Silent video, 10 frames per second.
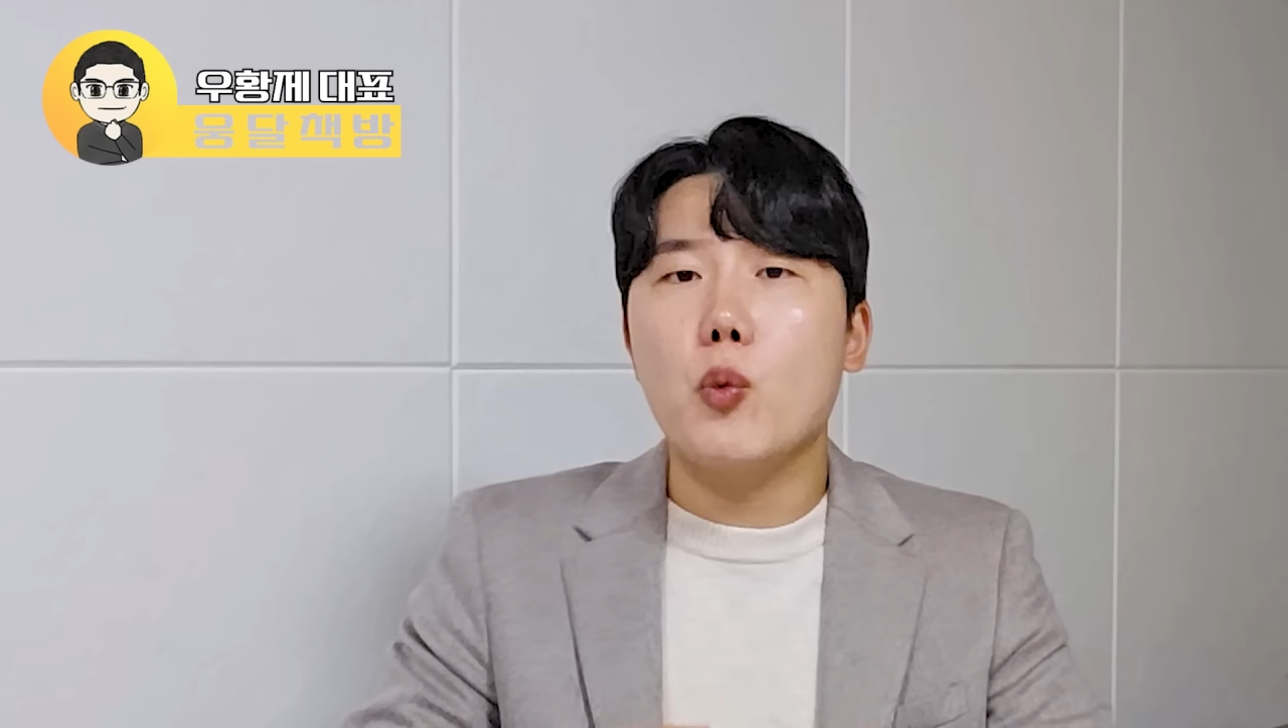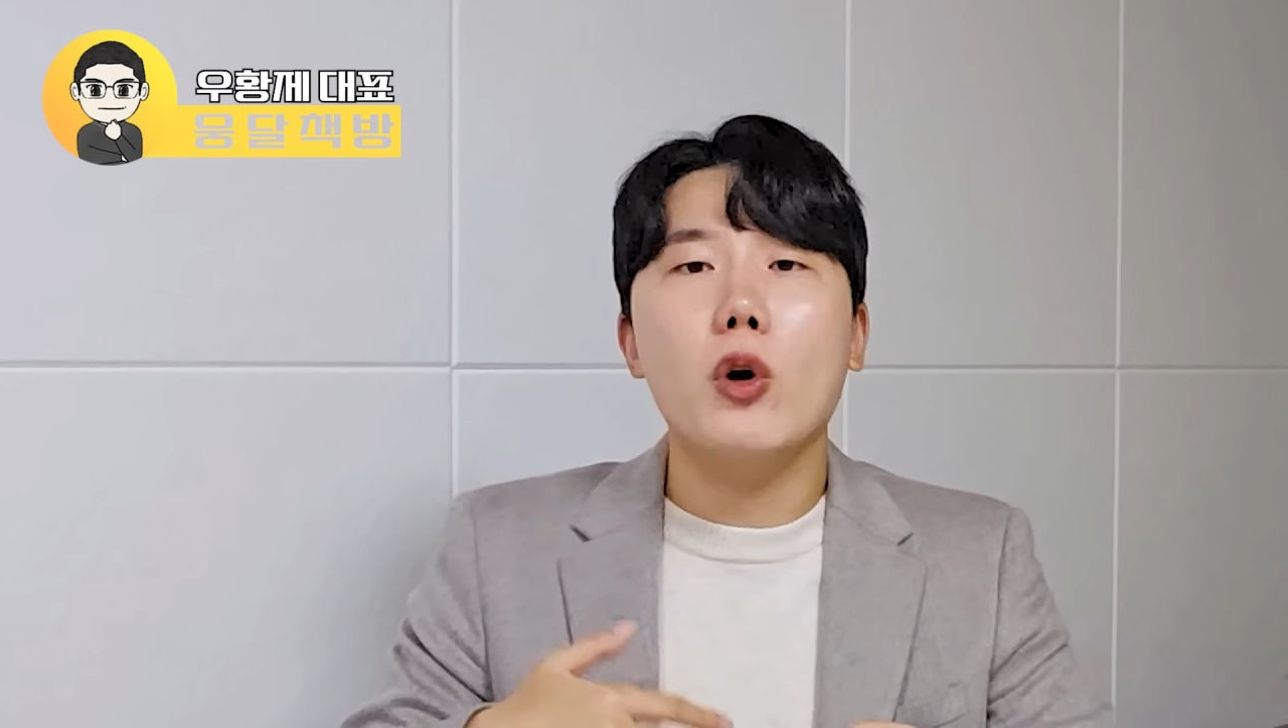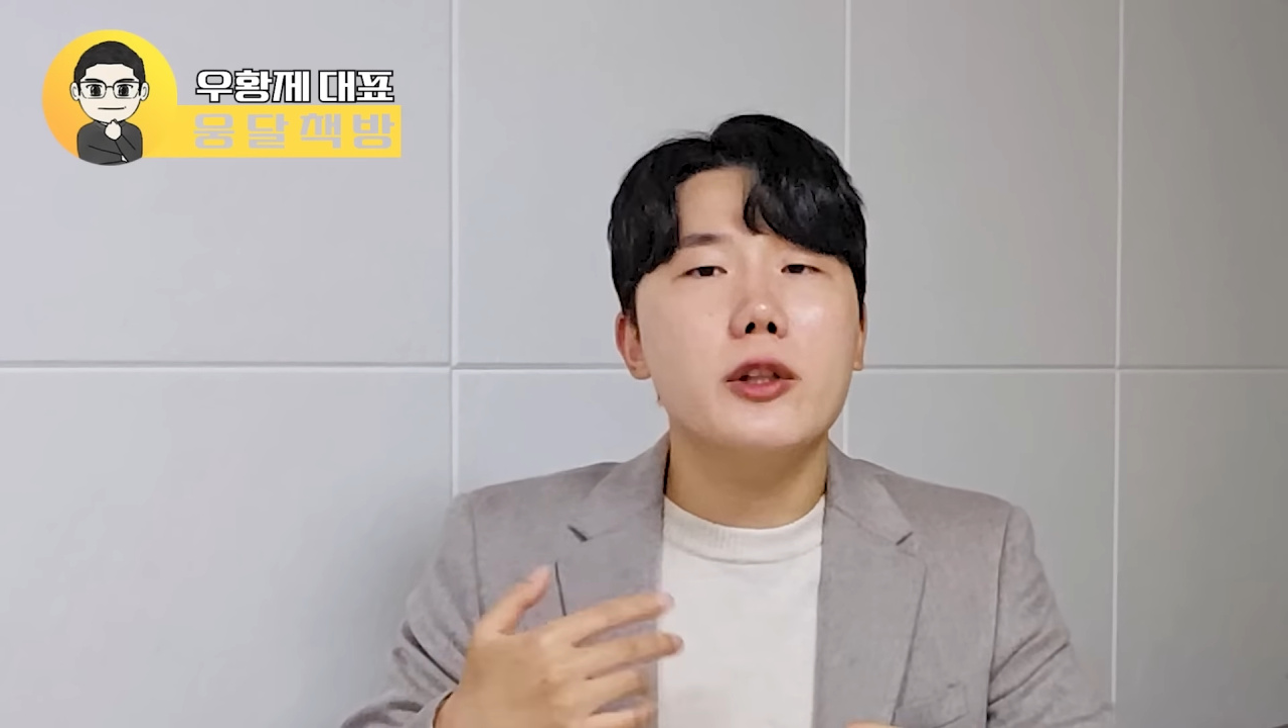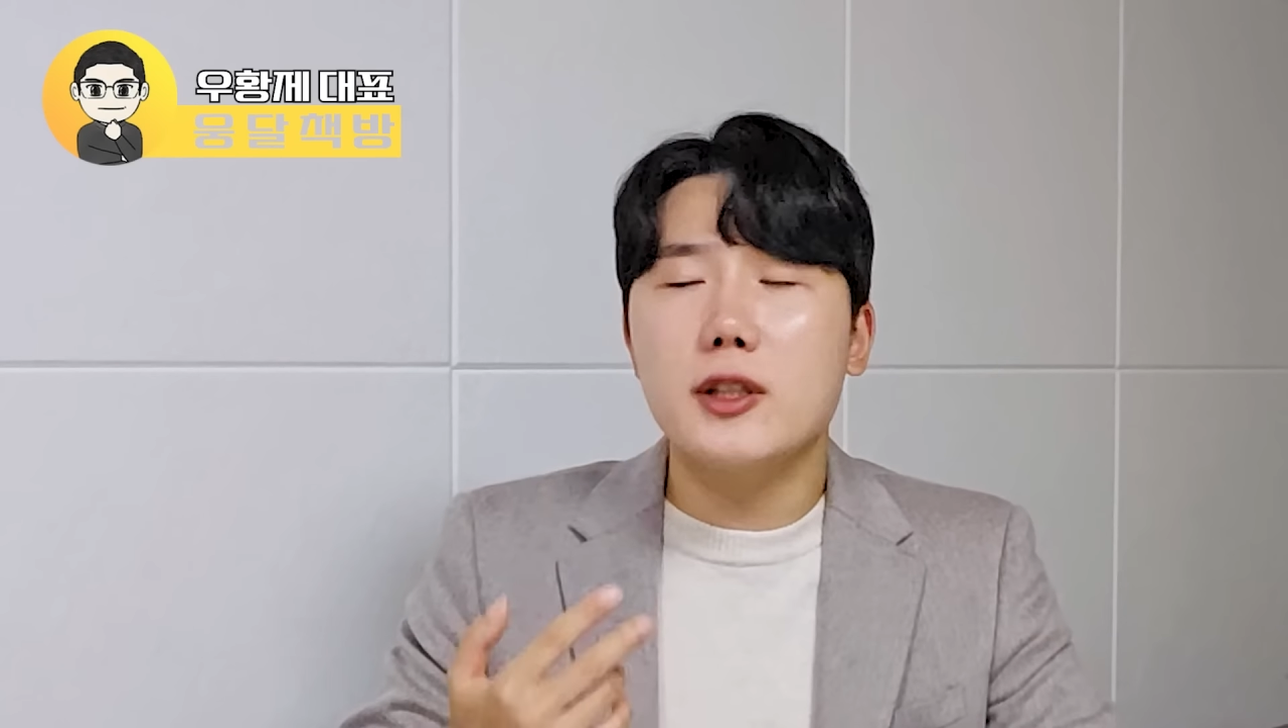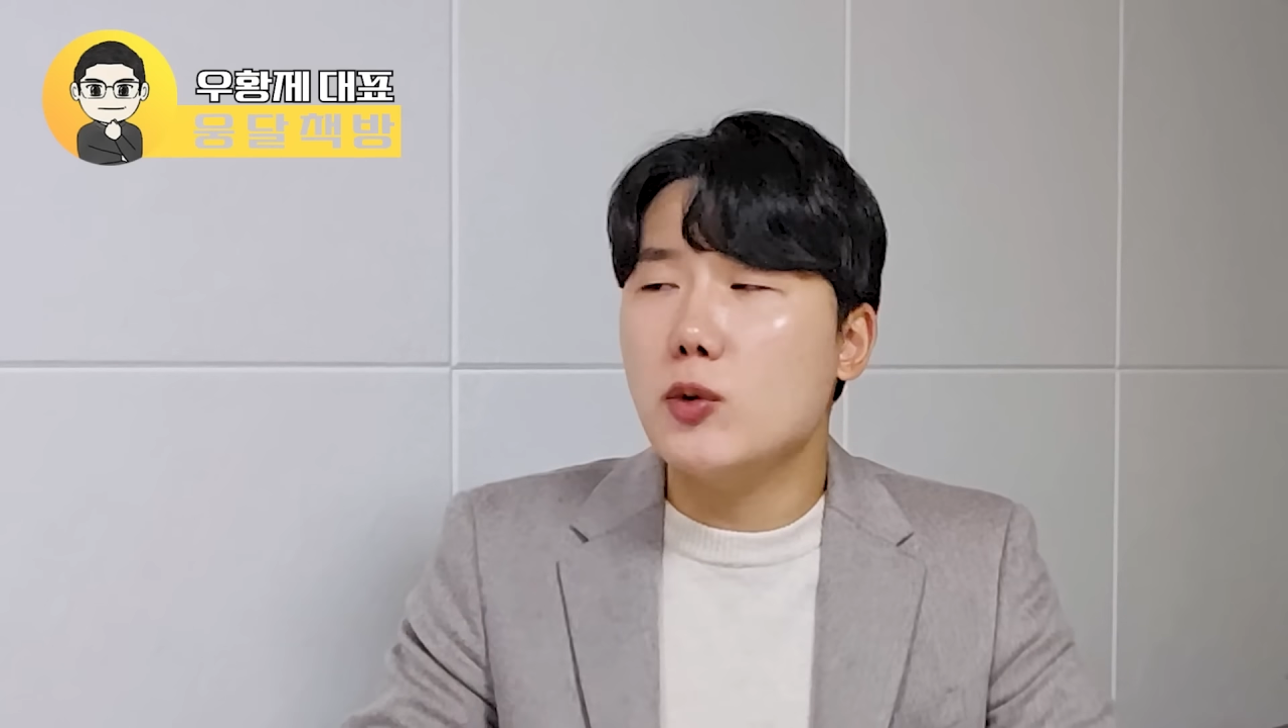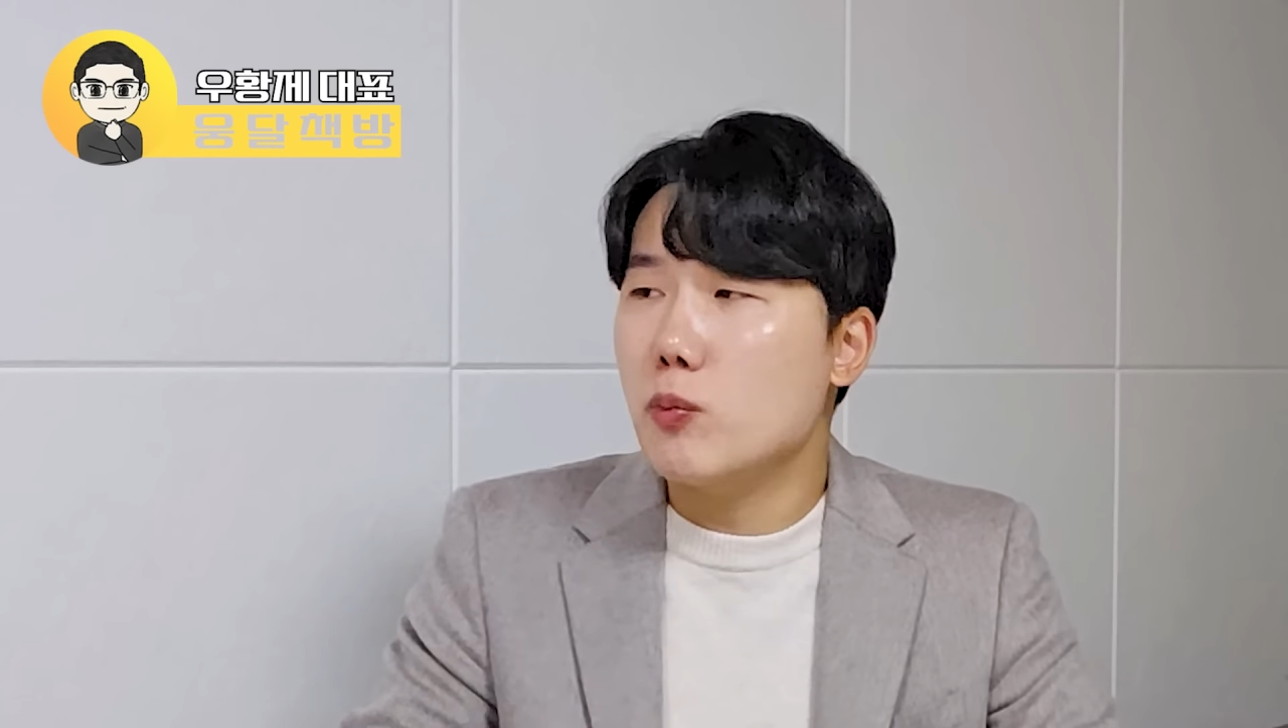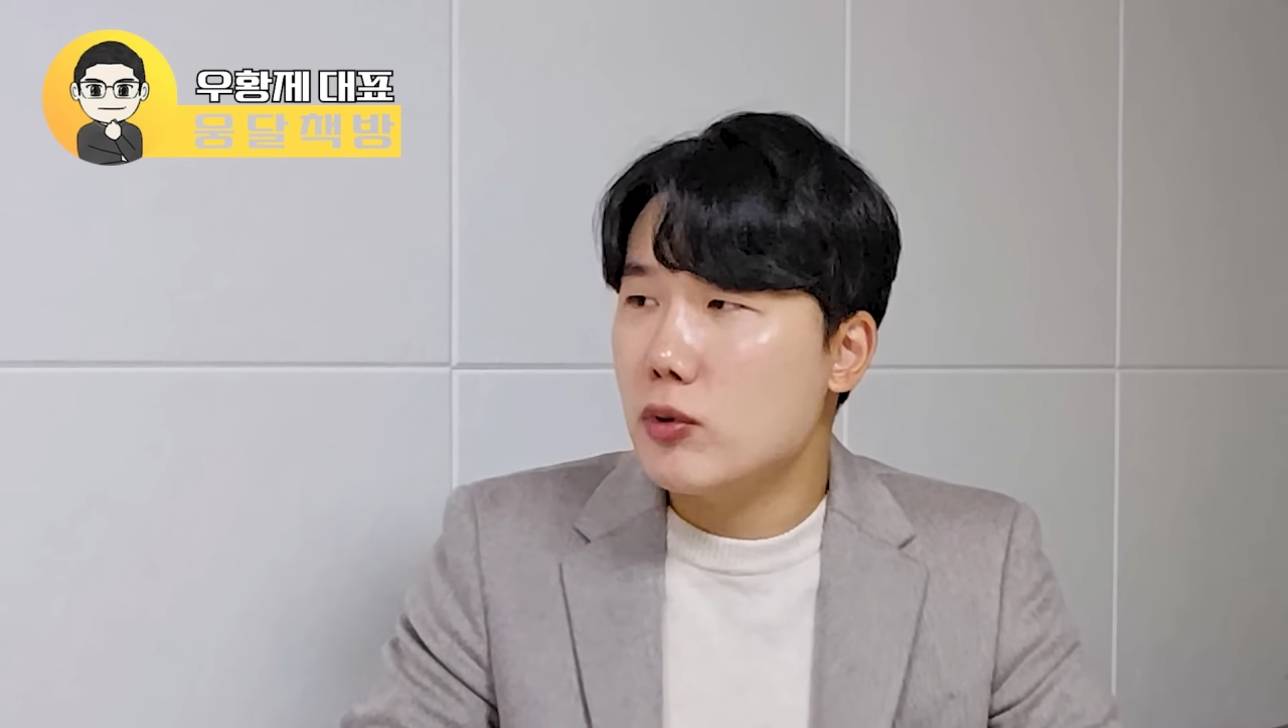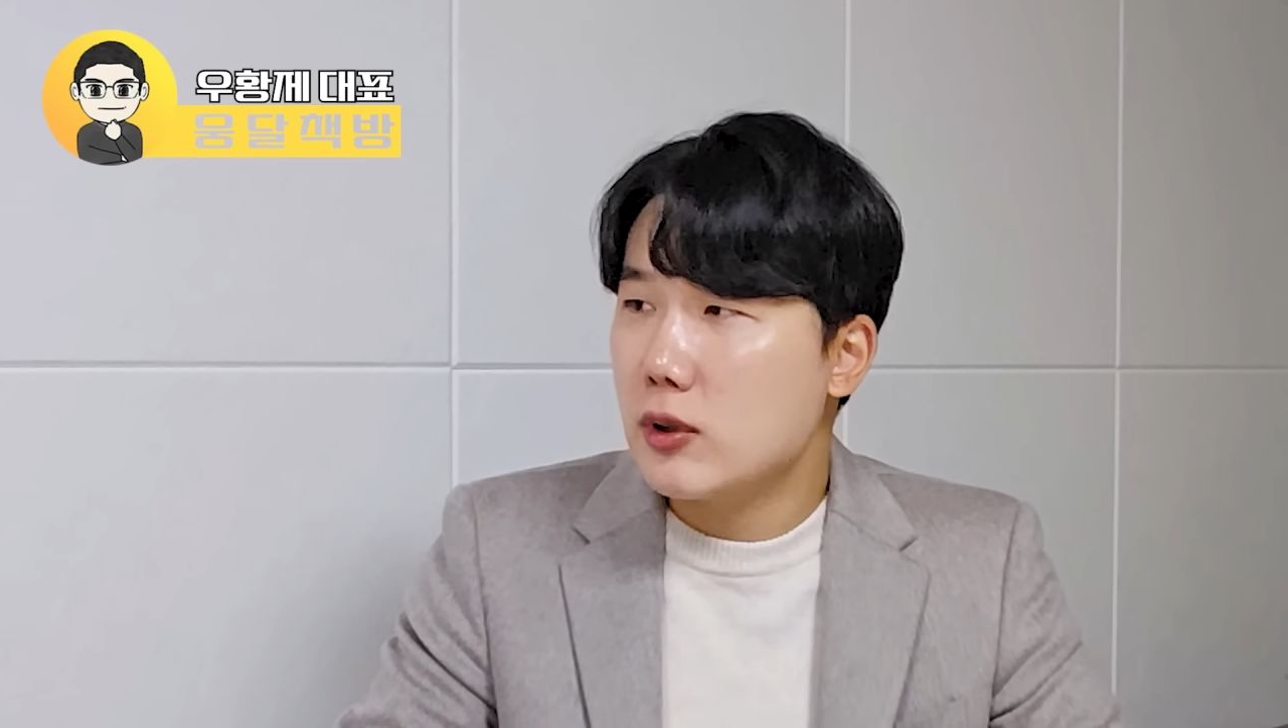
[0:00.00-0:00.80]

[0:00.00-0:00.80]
월등히 높을